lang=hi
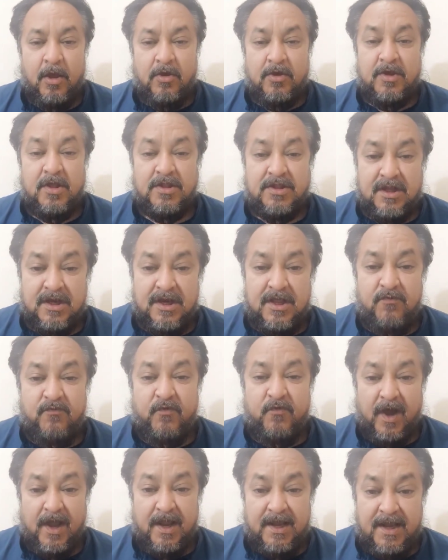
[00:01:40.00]
कितनी
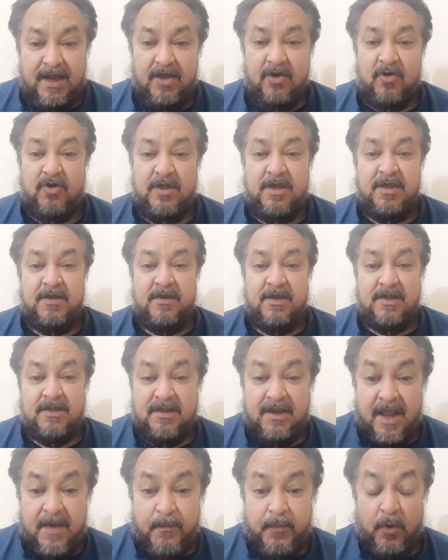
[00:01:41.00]
फाइलें की
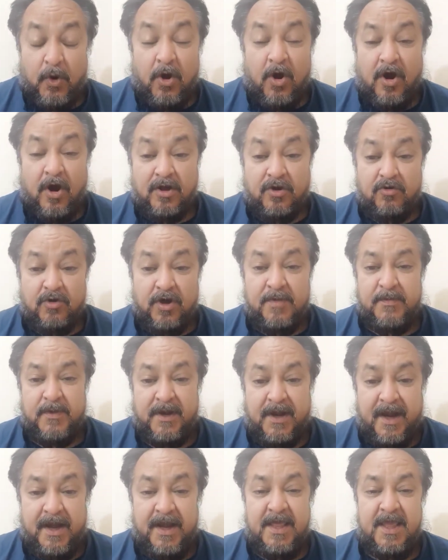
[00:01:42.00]
कितने प्लॉट इन्होंने
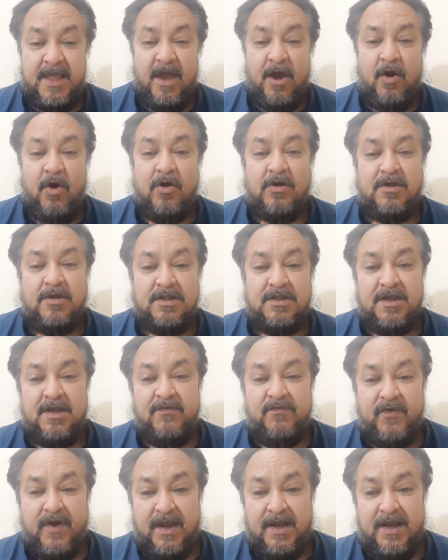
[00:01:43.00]
बनाने हैं और
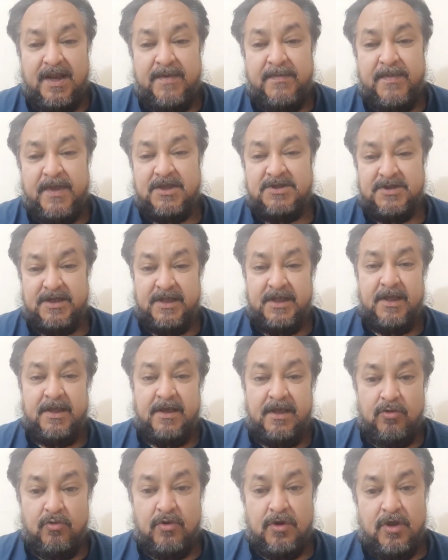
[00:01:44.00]
कितनी फाइलें बेच रहे हैं
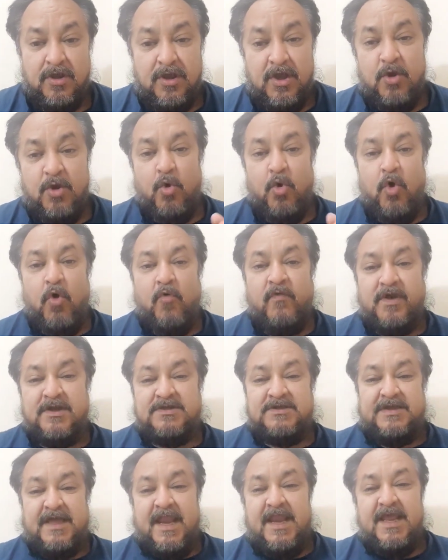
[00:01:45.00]
क्योंकि ये ओवर
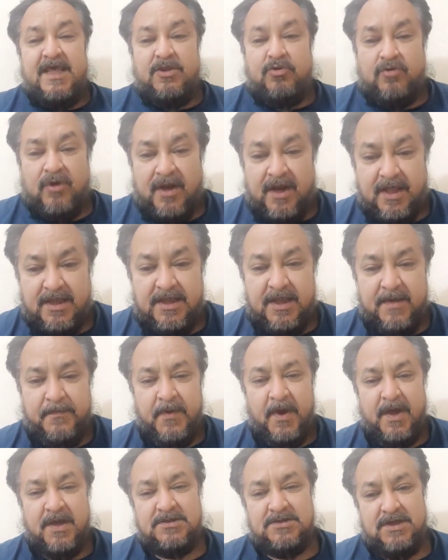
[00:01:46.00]
सेलिंग जो है ना ये
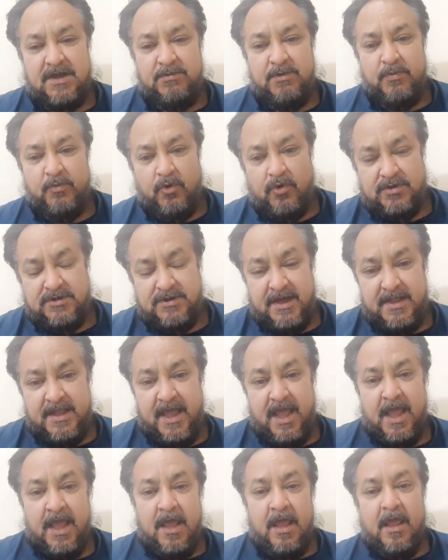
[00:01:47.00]
पाकिस्तान में बहुत ज्यादा
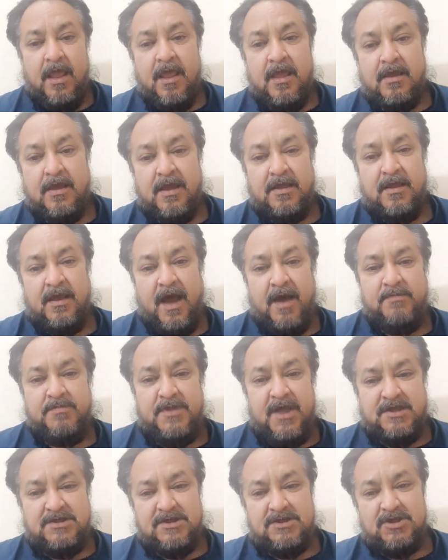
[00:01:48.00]
है कि अब
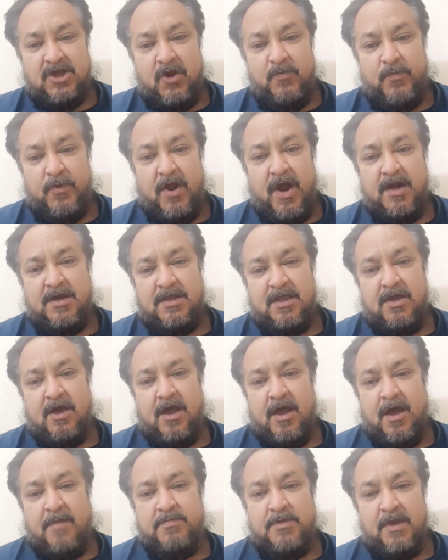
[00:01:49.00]
दस हजार प्लाट का
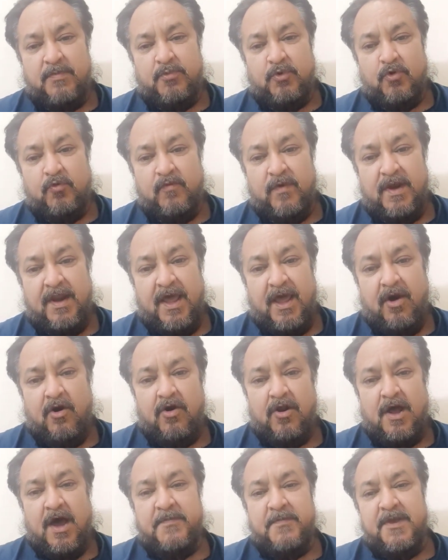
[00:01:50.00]
आपकी अप्रूवल है
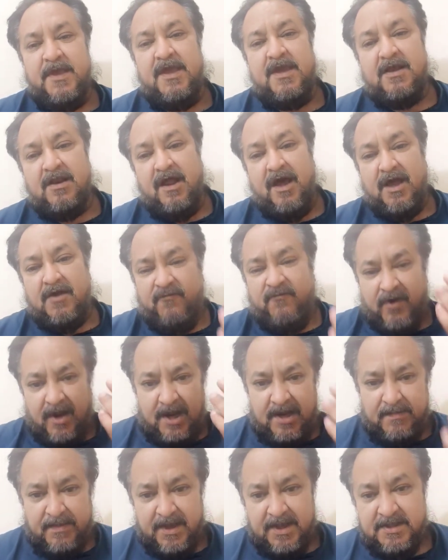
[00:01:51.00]
और आप एक लाख
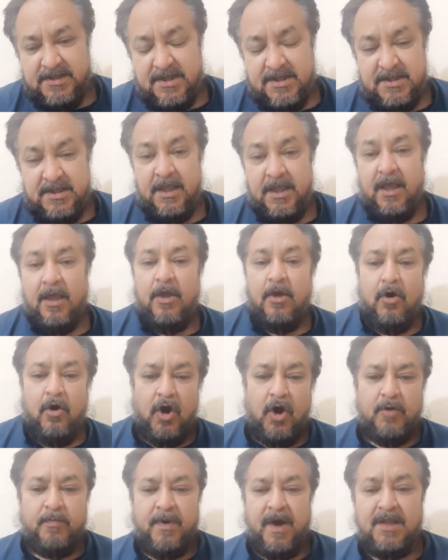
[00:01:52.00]
फाइल भेज देते हैं
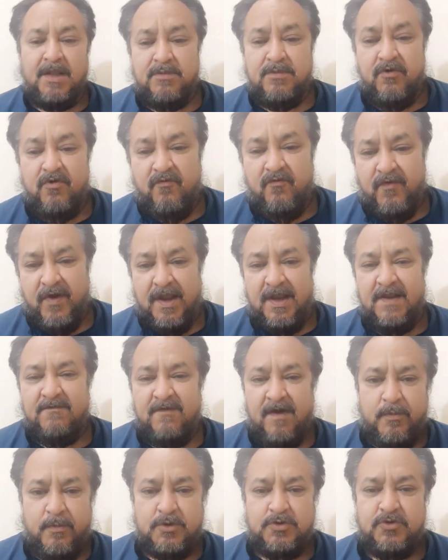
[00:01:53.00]
और बाद में वो फाइलें
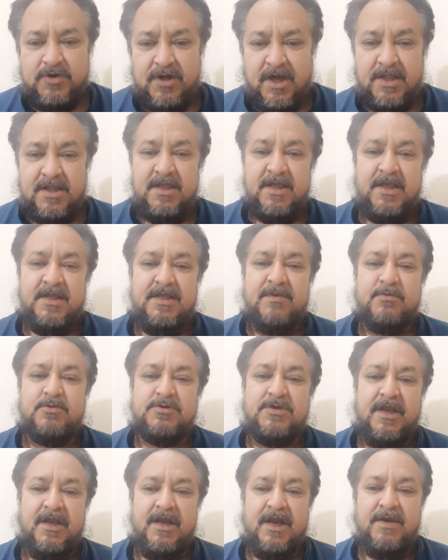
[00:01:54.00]
वापस उठाते हैं जब
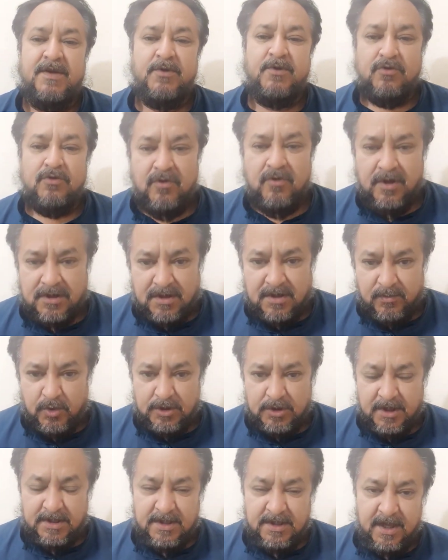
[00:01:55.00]
उसका रेट बिल्कुल खत्म हो
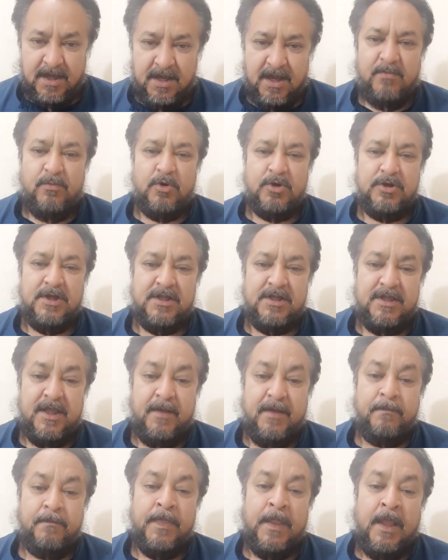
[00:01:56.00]
जाता है कम हो जाता
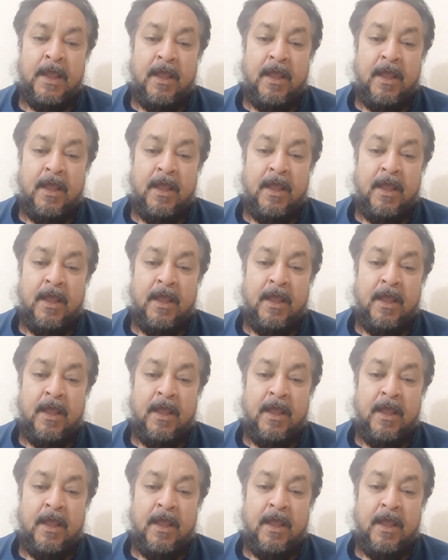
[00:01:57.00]
है